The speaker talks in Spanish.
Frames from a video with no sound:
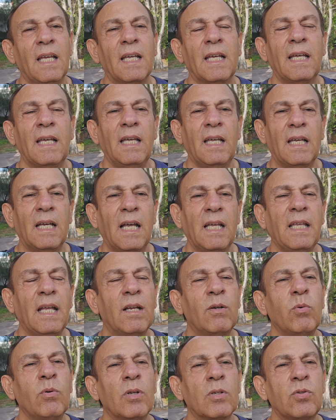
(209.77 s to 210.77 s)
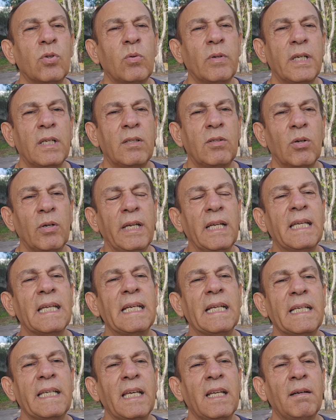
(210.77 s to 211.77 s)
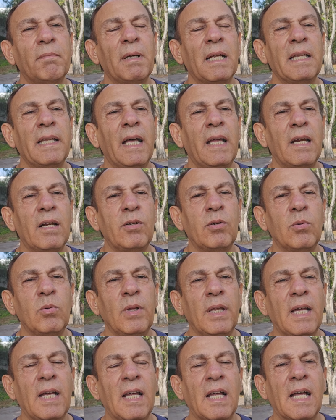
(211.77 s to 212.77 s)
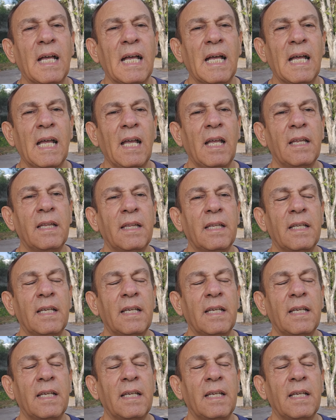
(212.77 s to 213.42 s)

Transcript: eh, hay algunos suscriptores que le quieren mandar ayuda a,